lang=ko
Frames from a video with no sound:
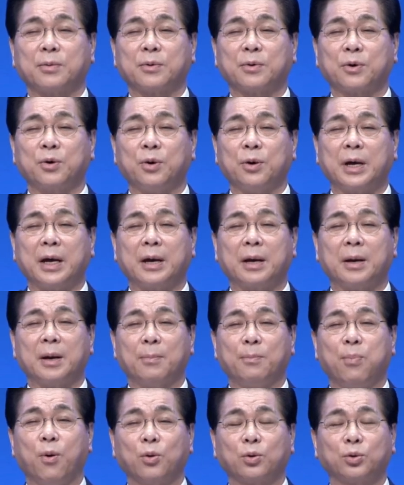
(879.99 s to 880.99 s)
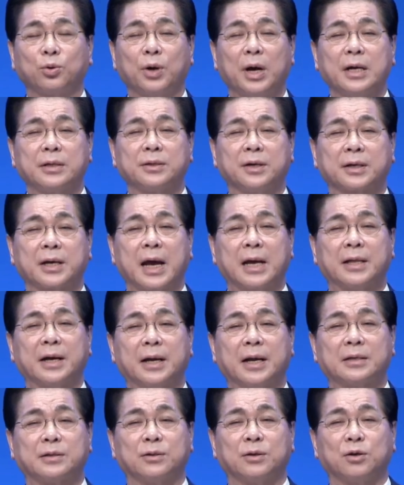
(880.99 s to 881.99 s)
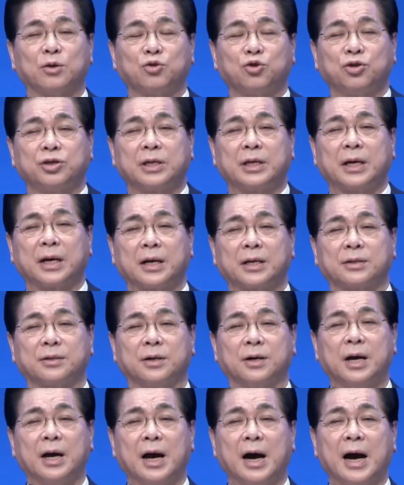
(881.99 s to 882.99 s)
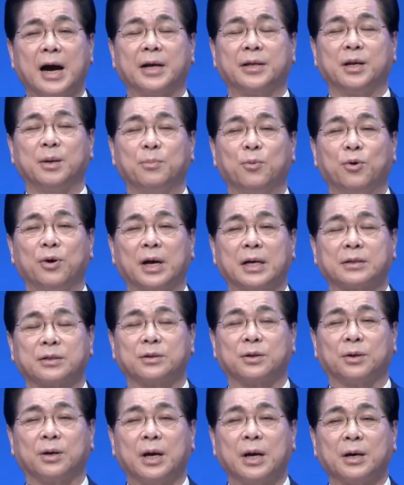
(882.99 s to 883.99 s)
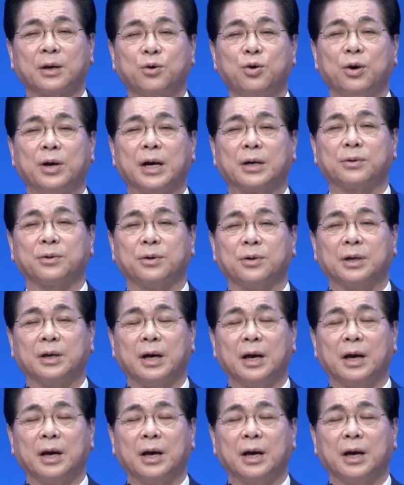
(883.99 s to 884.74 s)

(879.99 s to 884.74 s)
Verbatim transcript: 교회 복도에서 계단에서 주차장에서 아이들이 모여 앉아서 교회 학교